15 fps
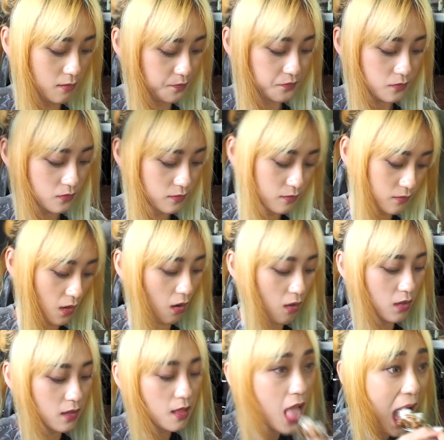Nah,
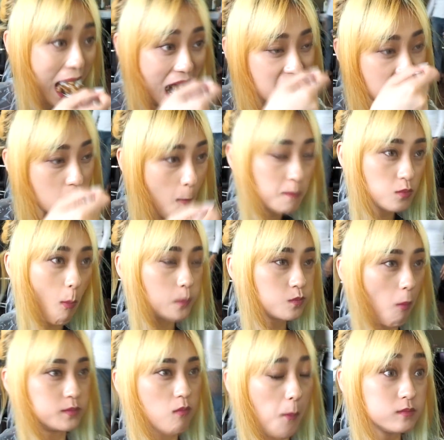karena udah seharian
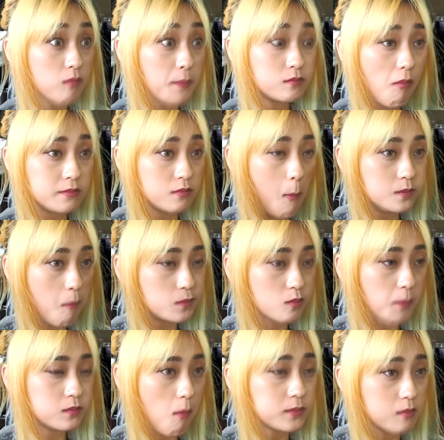banget jadi udah lapar banget,
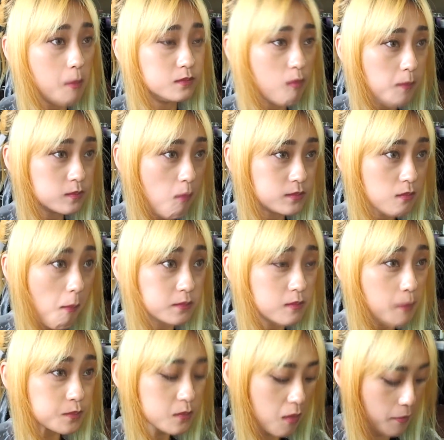uh, akhirnya aku
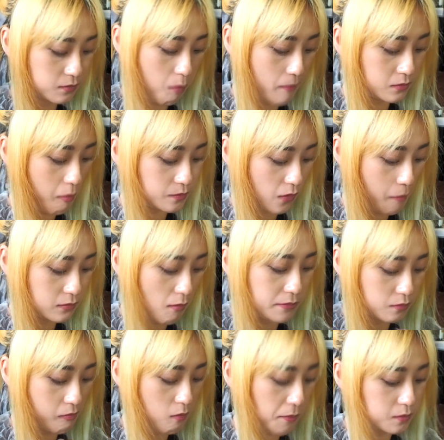pesen makanan
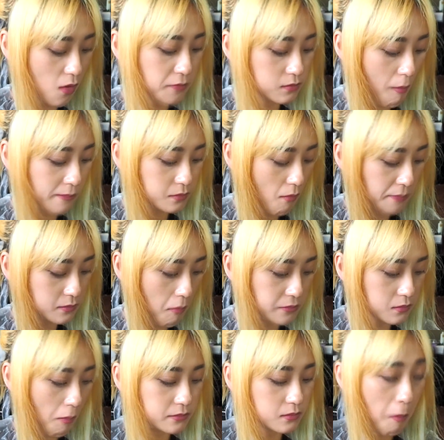dan enaknya di salon ini
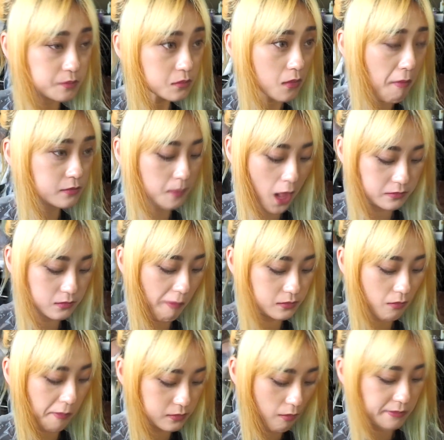tuh di bawahnya tuh ada
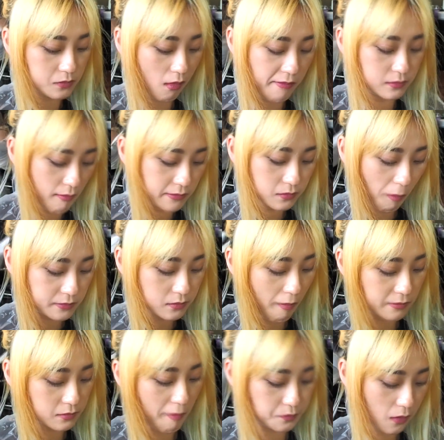restoran. Jadi kamu
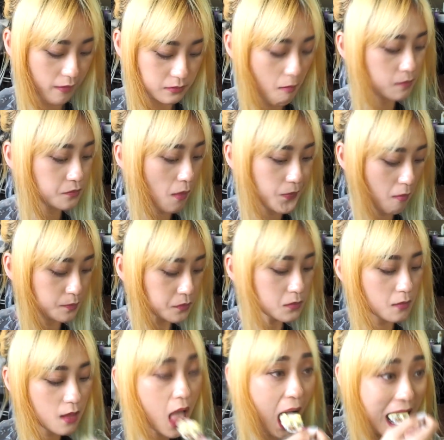bisa langsung pesen
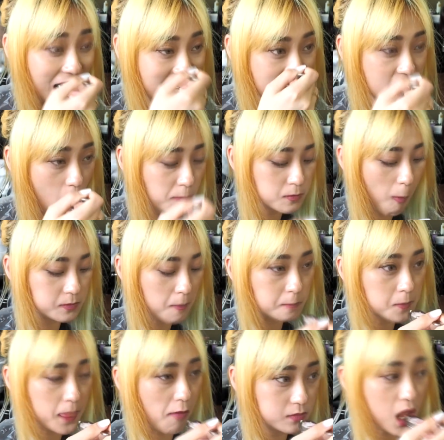makanan untuk
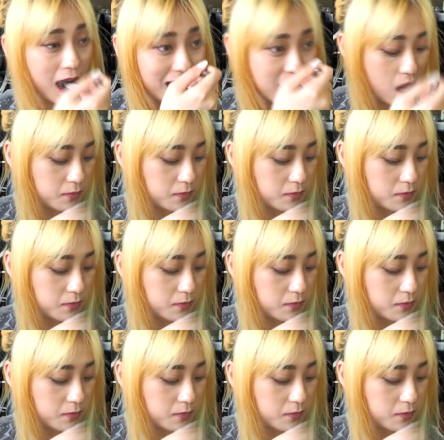dibawa naik